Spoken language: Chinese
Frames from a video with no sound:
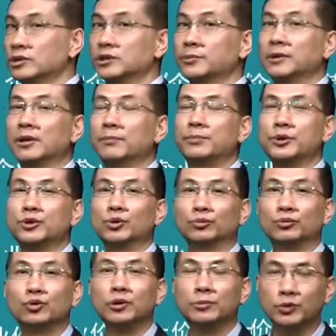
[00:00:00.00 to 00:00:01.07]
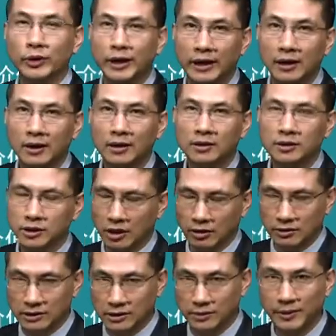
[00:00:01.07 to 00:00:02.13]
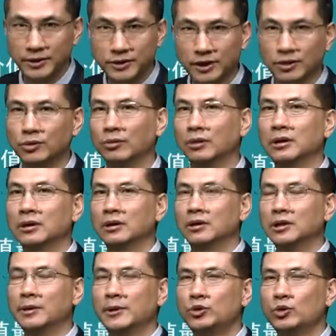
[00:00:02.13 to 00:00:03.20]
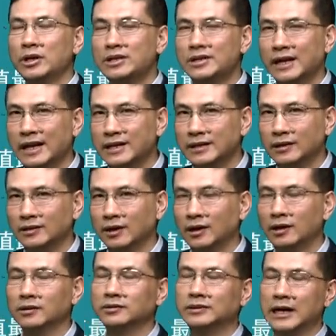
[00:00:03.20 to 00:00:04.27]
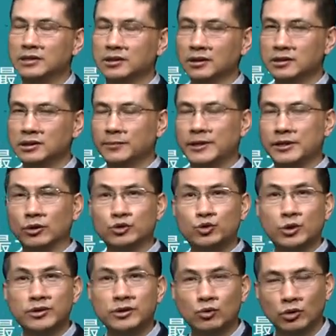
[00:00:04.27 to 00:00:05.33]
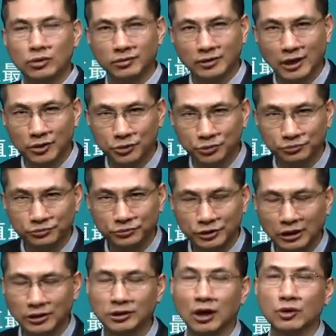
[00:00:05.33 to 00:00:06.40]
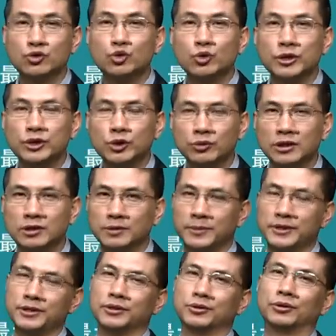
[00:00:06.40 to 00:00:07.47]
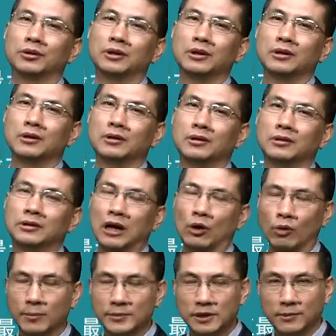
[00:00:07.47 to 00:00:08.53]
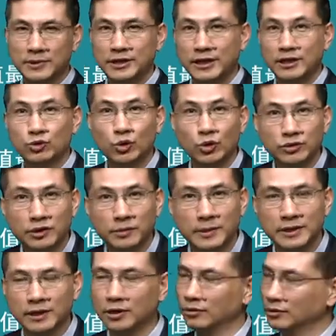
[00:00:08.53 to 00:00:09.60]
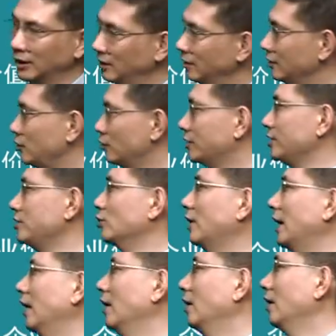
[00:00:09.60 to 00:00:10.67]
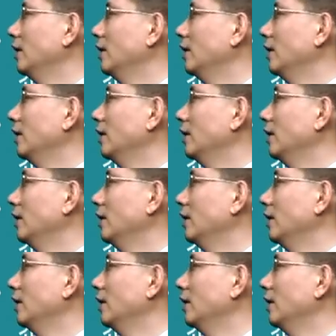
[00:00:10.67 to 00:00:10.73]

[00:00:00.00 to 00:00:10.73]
资本的比重，对不对？这叫资本结构。那么对于企业来讲呢，在整个资本结构决策过程当中，要找最优的资本结构。那我们怎么界定最优资本结构呢？就这句话：